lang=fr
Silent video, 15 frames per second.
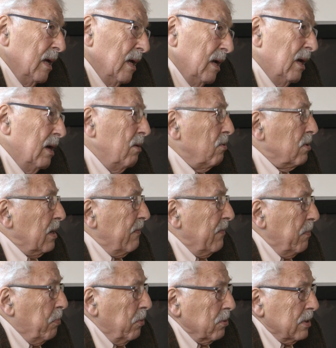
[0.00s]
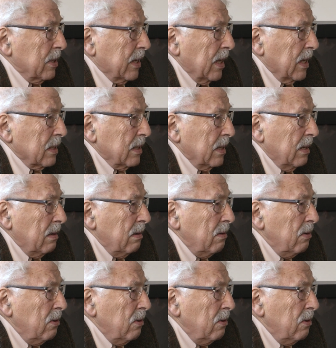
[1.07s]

et on avait peur des gardiens.